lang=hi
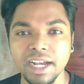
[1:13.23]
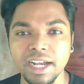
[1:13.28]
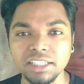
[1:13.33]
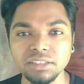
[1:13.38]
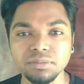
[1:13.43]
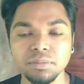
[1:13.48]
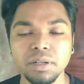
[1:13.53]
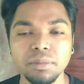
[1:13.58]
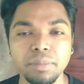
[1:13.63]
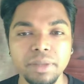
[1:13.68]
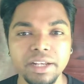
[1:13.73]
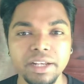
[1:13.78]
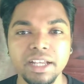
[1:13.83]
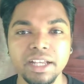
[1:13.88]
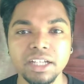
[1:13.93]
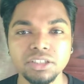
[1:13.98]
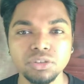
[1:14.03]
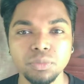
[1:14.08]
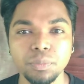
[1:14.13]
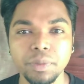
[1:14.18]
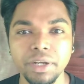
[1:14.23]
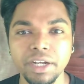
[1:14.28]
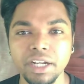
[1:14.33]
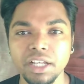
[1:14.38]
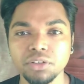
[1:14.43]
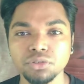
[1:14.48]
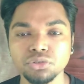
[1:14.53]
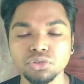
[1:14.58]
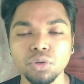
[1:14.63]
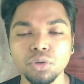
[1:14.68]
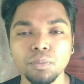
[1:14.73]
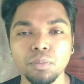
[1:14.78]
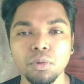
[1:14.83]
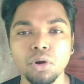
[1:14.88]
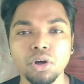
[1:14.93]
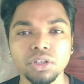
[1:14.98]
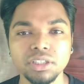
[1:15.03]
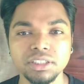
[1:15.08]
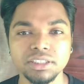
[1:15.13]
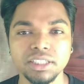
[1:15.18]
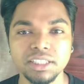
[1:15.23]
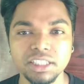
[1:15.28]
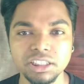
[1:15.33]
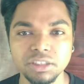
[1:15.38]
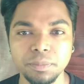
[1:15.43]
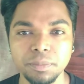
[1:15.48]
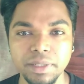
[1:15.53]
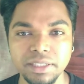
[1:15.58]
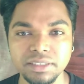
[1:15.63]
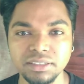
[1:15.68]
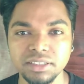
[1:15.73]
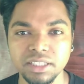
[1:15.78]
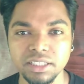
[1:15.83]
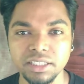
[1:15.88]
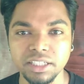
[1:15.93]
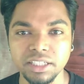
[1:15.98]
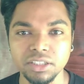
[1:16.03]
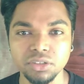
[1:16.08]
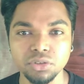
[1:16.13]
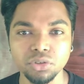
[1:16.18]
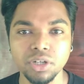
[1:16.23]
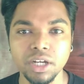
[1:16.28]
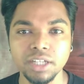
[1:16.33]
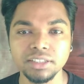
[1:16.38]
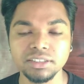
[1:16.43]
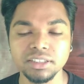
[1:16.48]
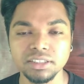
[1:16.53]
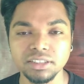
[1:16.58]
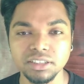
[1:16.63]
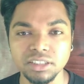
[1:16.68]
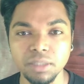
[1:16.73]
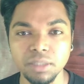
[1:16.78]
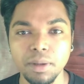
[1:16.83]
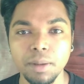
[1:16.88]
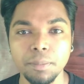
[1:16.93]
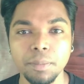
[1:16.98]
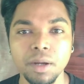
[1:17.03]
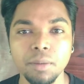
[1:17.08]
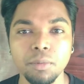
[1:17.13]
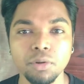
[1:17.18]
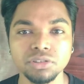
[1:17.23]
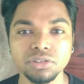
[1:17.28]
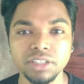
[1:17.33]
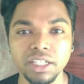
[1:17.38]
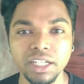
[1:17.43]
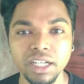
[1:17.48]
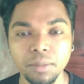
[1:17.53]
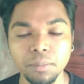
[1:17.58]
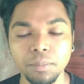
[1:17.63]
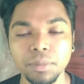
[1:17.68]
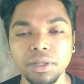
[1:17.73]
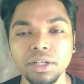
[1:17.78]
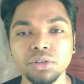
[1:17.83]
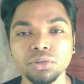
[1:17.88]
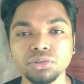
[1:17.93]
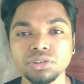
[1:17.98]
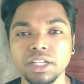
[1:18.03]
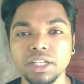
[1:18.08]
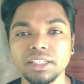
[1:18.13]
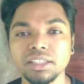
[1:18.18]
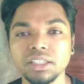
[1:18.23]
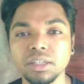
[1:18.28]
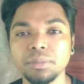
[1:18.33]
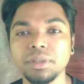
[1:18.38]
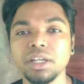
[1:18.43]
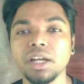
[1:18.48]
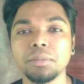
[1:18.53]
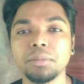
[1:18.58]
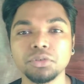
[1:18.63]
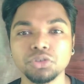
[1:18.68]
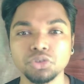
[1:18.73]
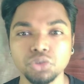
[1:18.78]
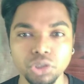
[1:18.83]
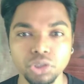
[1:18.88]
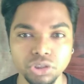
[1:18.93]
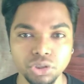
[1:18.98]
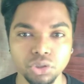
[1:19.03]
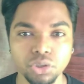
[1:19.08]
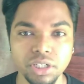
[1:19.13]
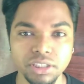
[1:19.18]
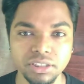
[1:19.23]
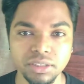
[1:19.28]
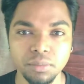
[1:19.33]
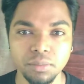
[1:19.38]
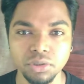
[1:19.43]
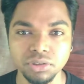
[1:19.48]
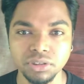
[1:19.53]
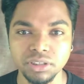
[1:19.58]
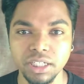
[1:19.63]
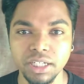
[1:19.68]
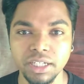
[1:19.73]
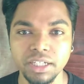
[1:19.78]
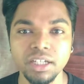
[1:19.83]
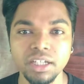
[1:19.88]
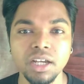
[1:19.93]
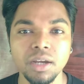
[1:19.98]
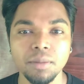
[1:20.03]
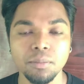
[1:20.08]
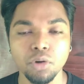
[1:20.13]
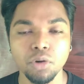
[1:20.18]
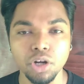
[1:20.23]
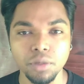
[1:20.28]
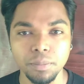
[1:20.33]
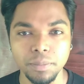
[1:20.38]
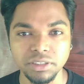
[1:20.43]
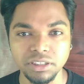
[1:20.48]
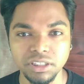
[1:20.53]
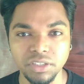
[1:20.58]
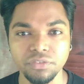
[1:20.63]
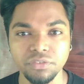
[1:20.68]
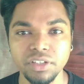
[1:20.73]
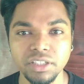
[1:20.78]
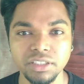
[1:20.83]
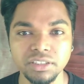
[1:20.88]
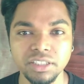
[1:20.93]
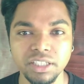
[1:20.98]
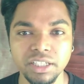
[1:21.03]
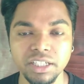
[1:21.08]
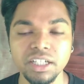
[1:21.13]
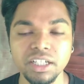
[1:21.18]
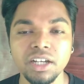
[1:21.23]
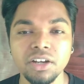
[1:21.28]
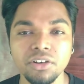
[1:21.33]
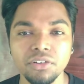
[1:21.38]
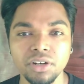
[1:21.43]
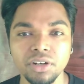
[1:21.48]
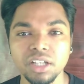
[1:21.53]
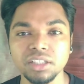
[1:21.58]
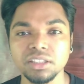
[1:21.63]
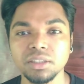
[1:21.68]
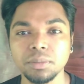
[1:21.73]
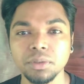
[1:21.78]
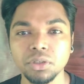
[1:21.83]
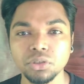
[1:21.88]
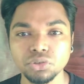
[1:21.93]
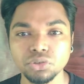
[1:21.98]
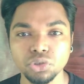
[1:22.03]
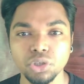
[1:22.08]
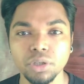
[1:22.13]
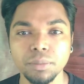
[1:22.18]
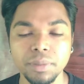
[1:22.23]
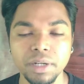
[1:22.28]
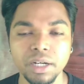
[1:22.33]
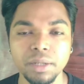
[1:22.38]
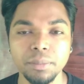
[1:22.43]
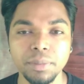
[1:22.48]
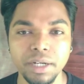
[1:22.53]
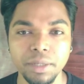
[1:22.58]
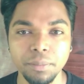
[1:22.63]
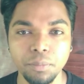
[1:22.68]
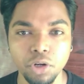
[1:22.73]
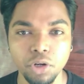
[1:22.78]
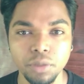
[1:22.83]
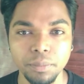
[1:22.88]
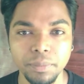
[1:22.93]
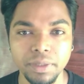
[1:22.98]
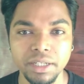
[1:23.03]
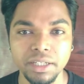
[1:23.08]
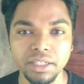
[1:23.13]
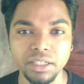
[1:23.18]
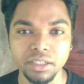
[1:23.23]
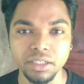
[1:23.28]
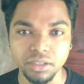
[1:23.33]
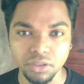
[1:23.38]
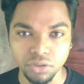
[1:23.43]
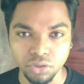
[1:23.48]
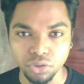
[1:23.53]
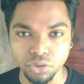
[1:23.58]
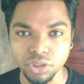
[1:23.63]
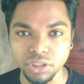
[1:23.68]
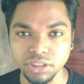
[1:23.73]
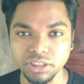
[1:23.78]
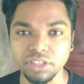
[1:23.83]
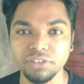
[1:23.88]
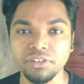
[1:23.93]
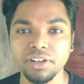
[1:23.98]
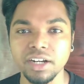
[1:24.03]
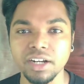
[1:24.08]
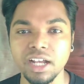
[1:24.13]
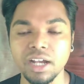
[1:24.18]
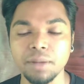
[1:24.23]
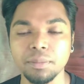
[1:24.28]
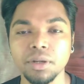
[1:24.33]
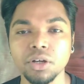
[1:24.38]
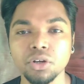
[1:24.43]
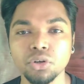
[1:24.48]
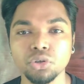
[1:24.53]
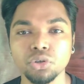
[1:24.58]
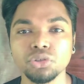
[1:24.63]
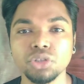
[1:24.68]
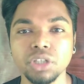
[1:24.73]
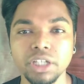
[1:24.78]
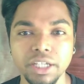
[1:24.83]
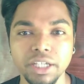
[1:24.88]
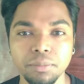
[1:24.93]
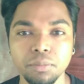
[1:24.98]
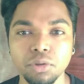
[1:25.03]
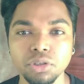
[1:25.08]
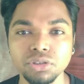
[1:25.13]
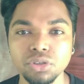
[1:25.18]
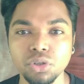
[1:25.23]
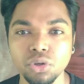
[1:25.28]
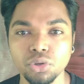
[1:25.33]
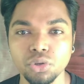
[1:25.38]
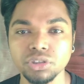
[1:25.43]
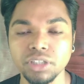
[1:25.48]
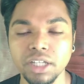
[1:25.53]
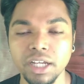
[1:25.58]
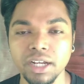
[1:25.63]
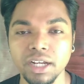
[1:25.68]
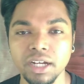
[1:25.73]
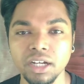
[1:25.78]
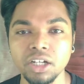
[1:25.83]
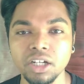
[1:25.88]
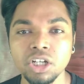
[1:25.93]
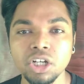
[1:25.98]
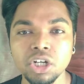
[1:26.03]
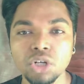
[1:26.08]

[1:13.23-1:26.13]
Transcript: गाइज मलबेरी का जो पेड़ है उसको बहुत ही ज़्यादा स्पेस चाहिए तो गाइज जब आपका बॉन्जाई कंप्लीट हो जाए तभी आप उसको एक छोटे से बॉन्जाई पॉट में शिफ्ट कीजिए वरना तब तक उसको एक बड़े बड़े पॉट में ही ग्रो कीजिए वरना आपका ग्रोथ है कि बहुत स्लो हो जाएगा